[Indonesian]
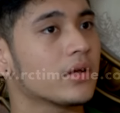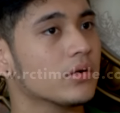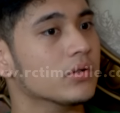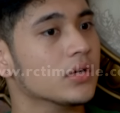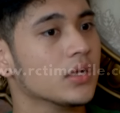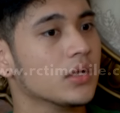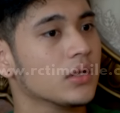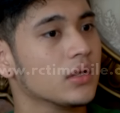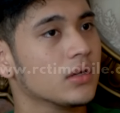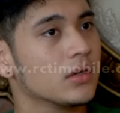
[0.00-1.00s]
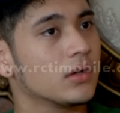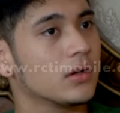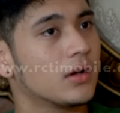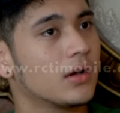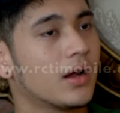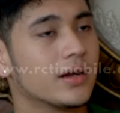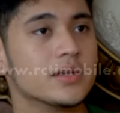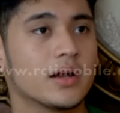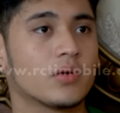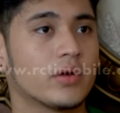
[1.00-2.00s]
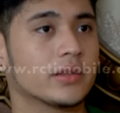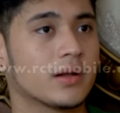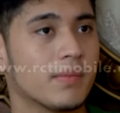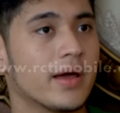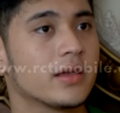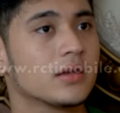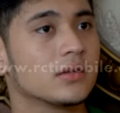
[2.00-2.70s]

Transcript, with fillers: tahu ada jalan keluar yang terbaik.